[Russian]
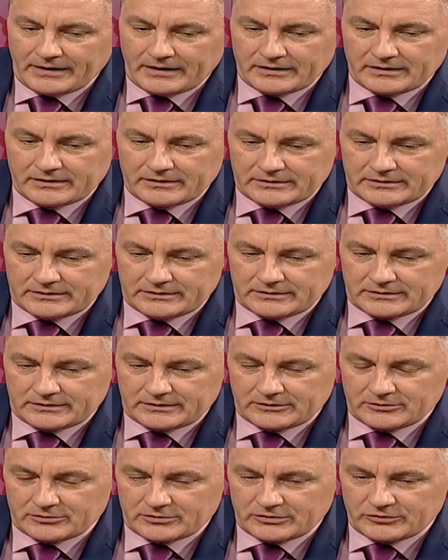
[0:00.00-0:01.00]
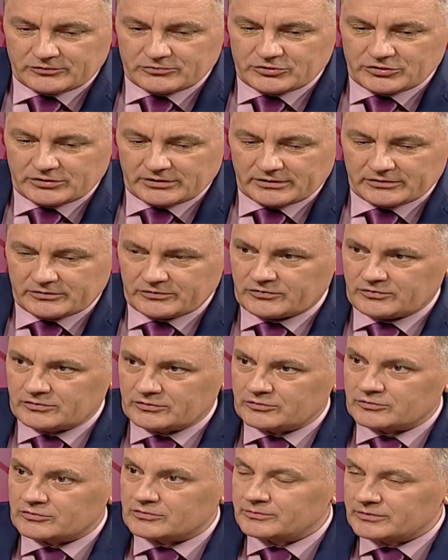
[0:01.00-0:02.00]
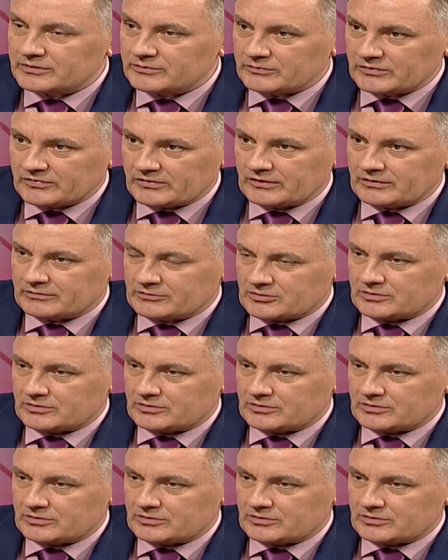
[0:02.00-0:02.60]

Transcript: э, которые изучают историю румын вместо того,